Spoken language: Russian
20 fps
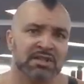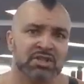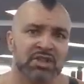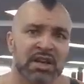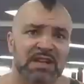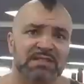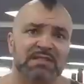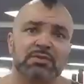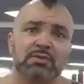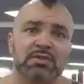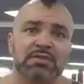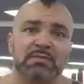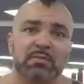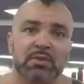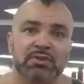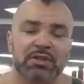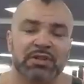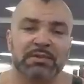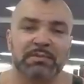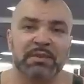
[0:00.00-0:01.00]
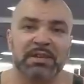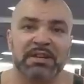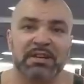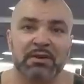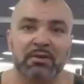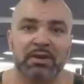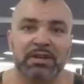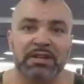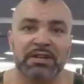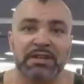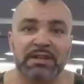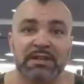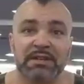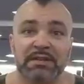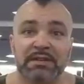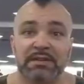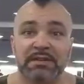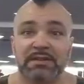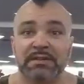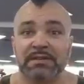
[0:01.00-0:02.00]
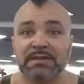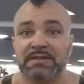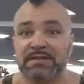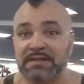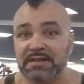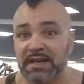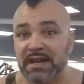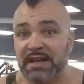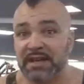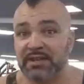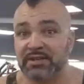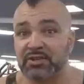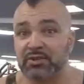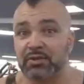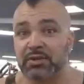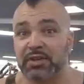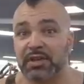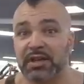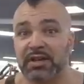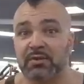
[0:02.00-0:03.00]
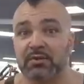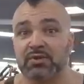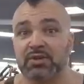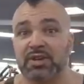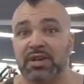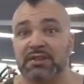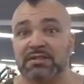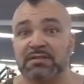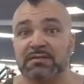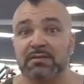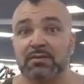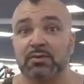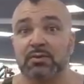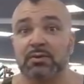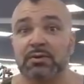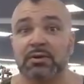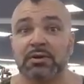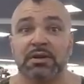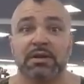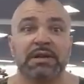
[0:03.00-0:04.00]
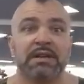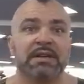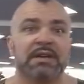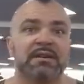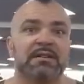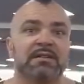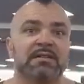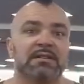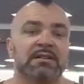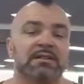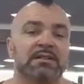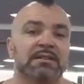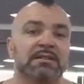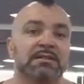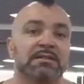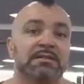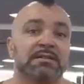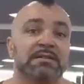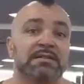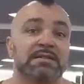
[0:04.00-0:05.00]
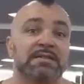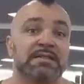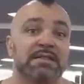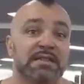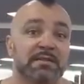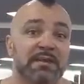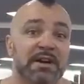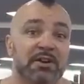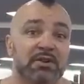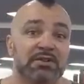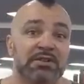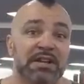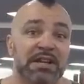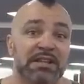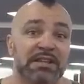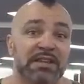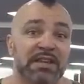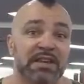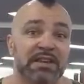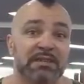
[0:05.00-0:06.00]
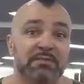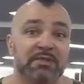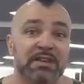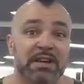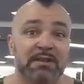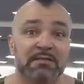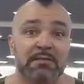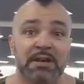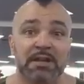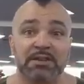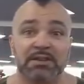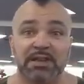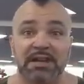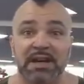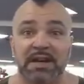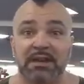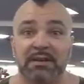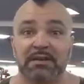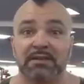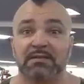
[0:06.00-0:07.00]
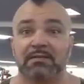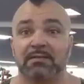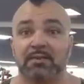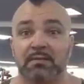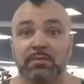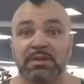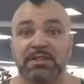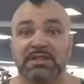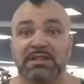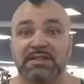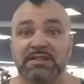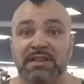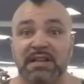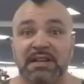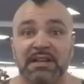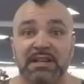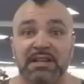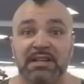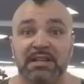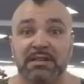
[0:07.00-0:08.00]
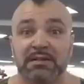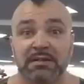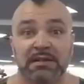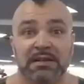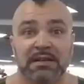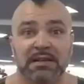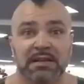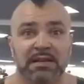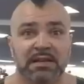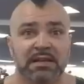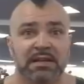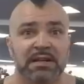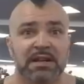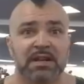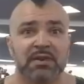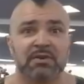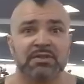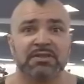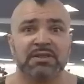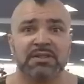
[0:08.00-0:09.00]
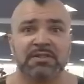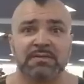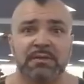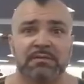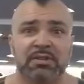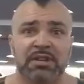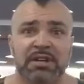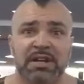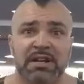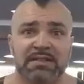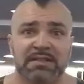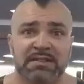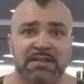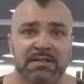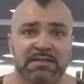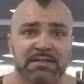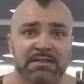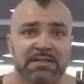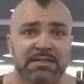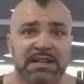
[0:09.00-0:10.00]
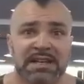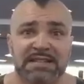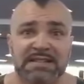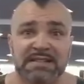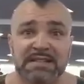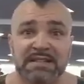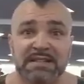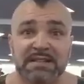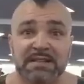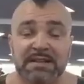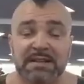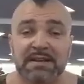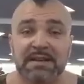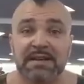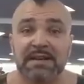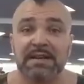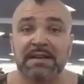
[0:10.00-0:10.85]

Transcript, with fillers: Сейчас, кто смотрит мои ролики, знает, что я участвую, э, занимаюсь хоккеем, я вратарь в любительской лиге, играю здесь в американской ассоциации.